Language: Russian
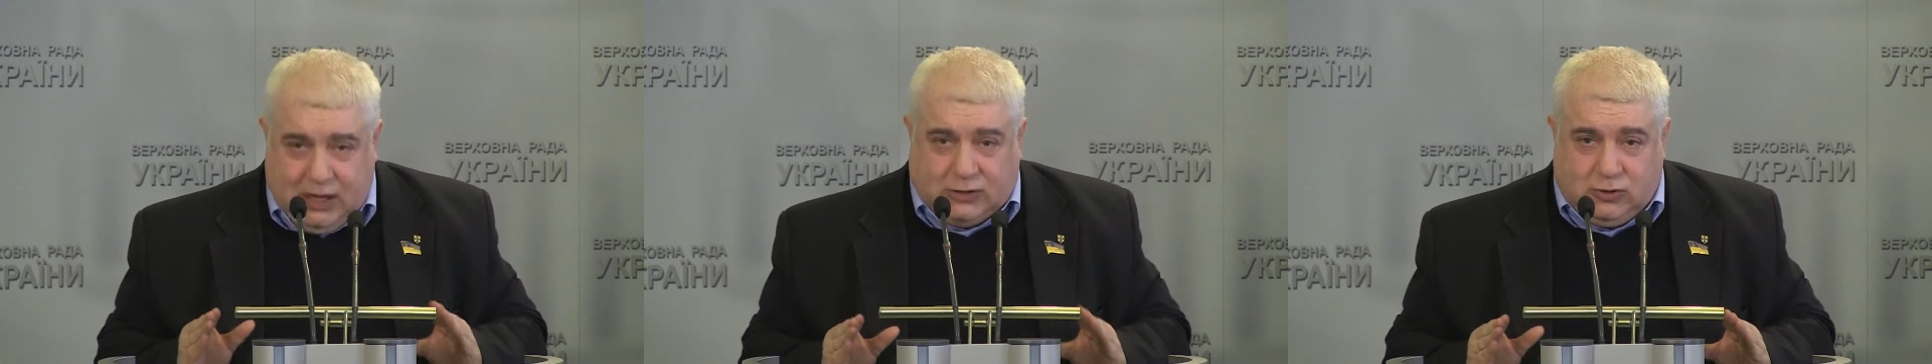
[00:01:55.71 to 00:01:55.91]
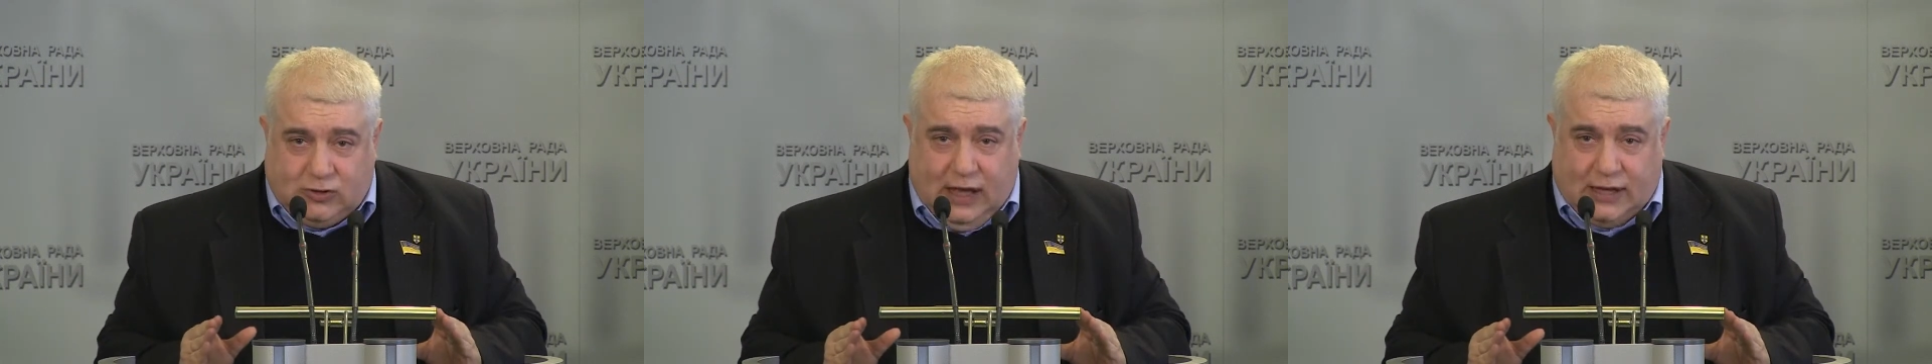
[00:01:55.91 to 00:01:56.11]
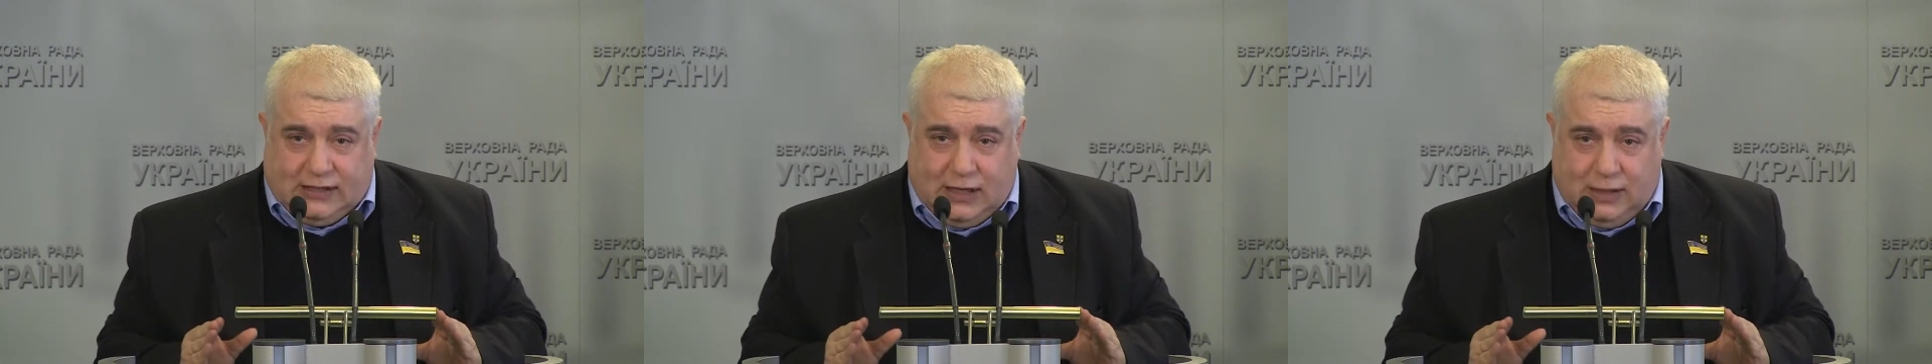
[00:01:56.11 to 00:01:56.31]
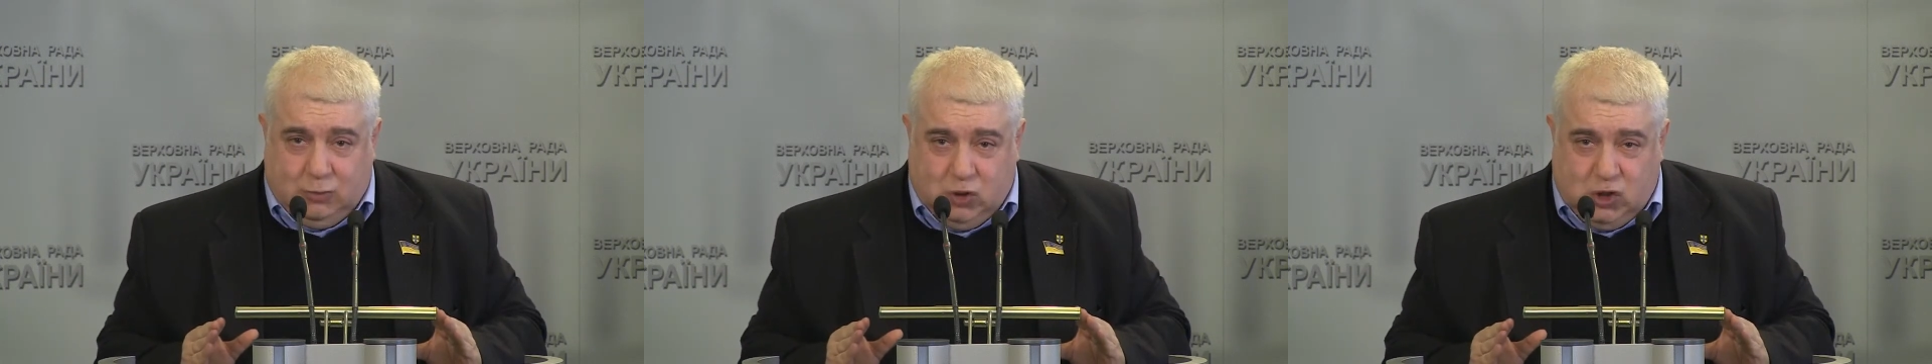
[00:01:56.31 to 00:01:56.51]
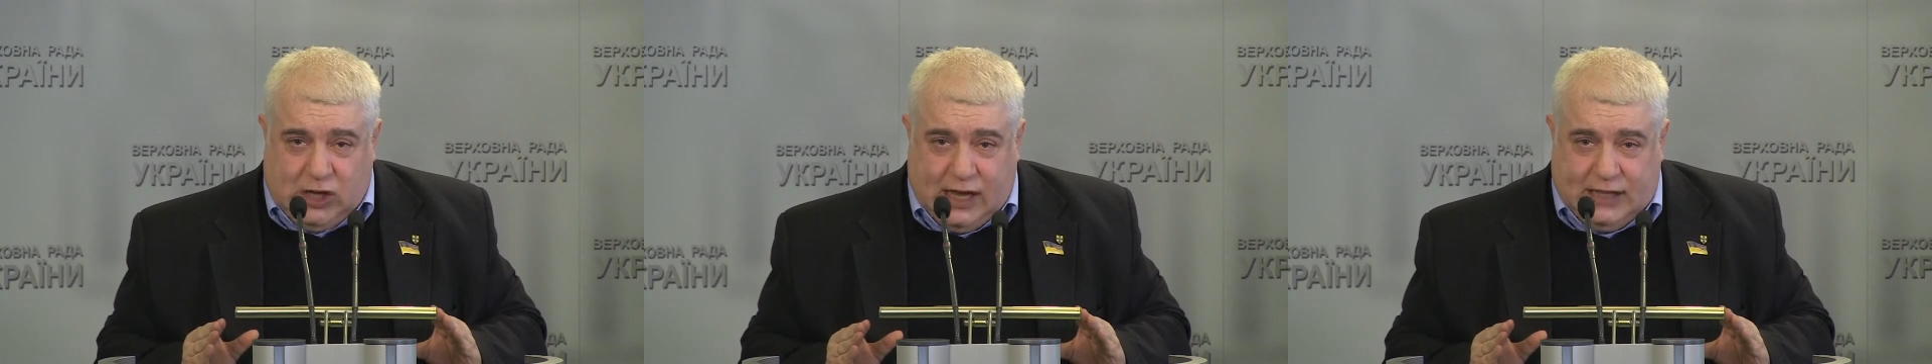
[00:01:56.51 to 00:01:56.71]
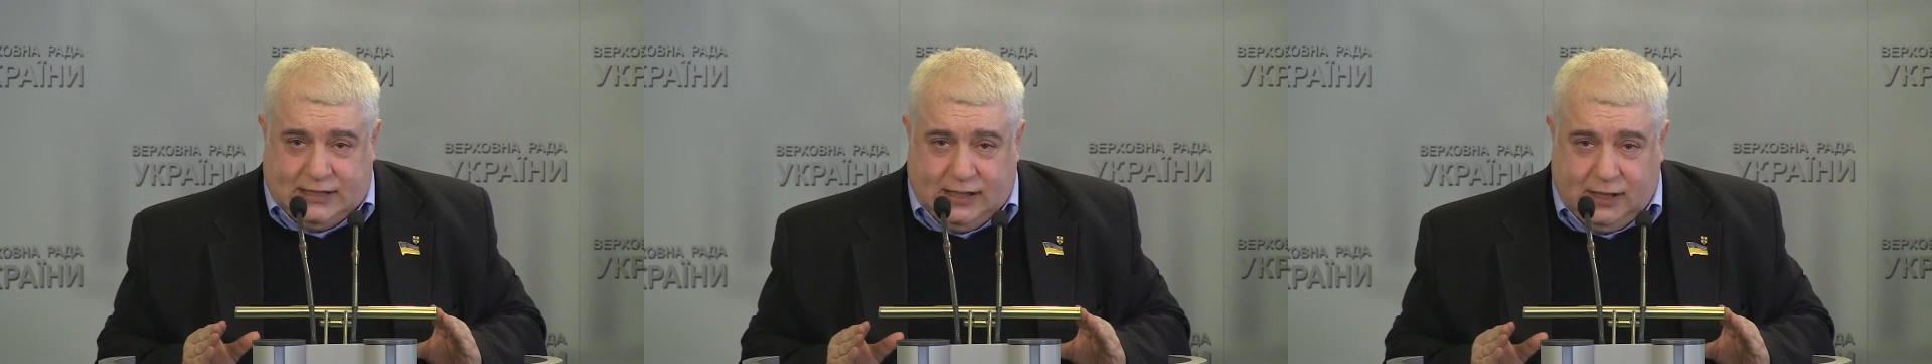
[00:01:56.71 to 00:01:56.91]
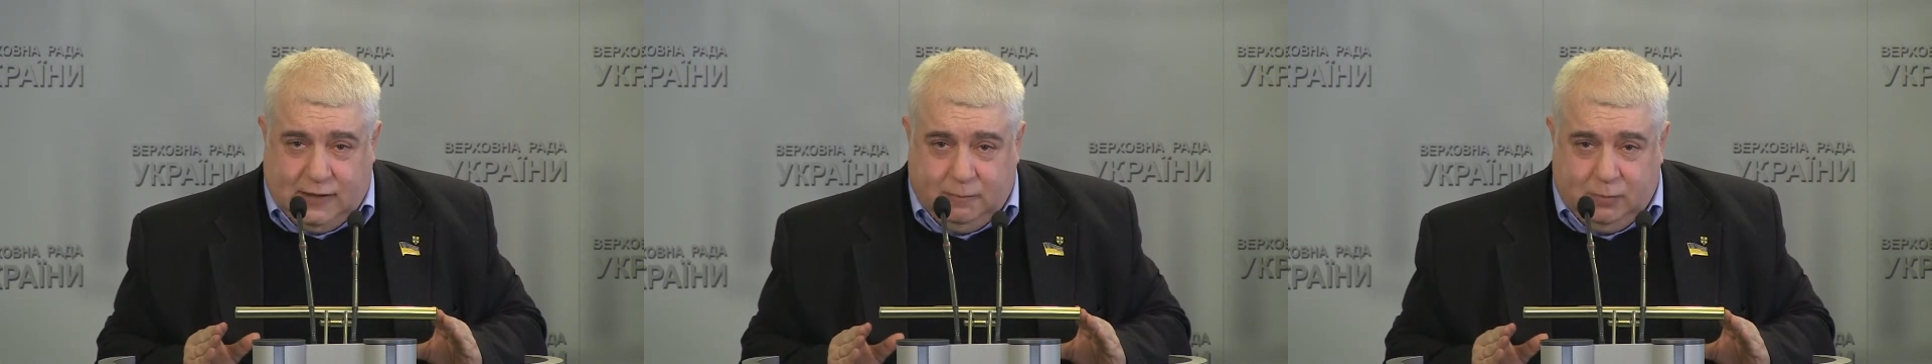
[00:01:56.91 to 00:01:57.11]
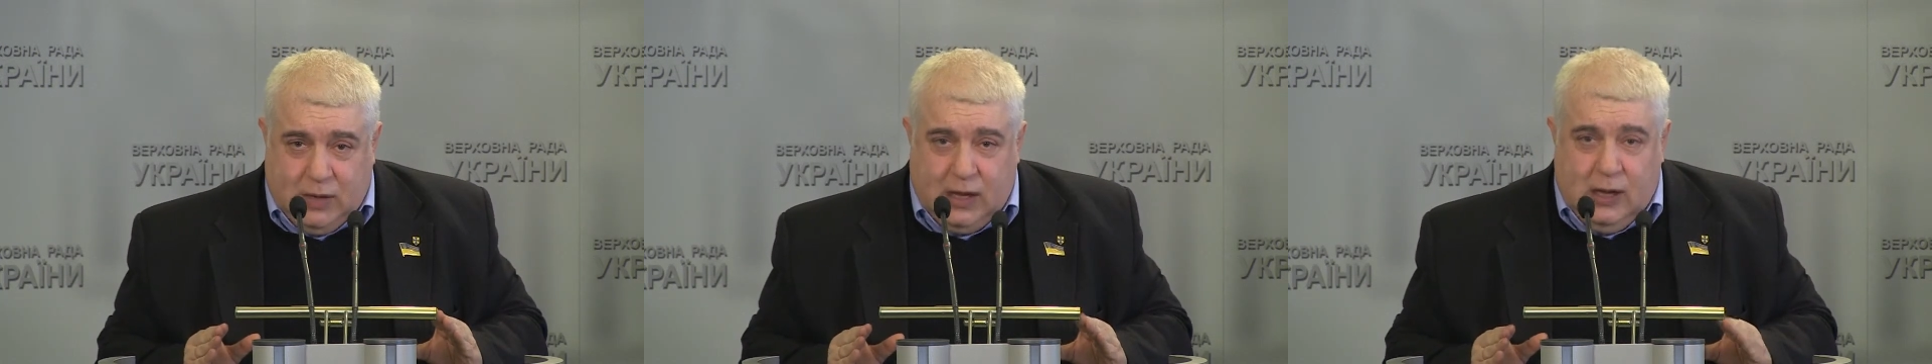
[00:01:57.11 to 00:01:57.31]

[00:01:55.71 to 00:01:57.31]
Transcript: государственным участием,